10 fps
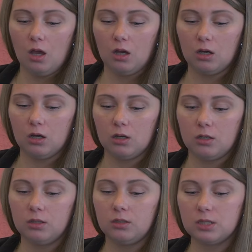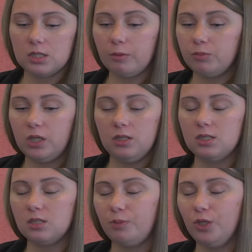А, на самом деле
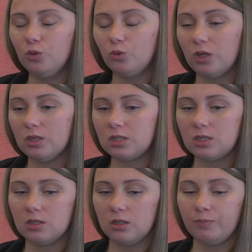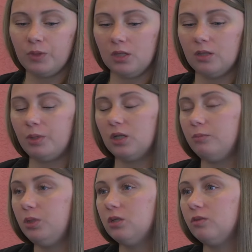дисциплин у нас это
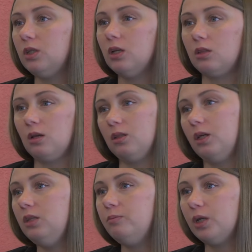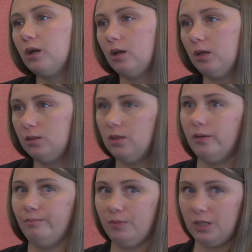программирование, это алгоритмика,
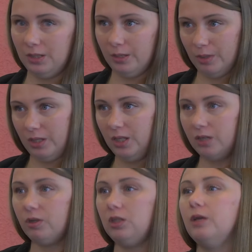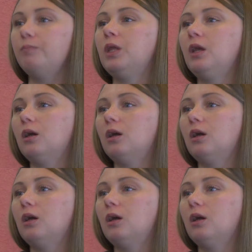это 3D-моделирование.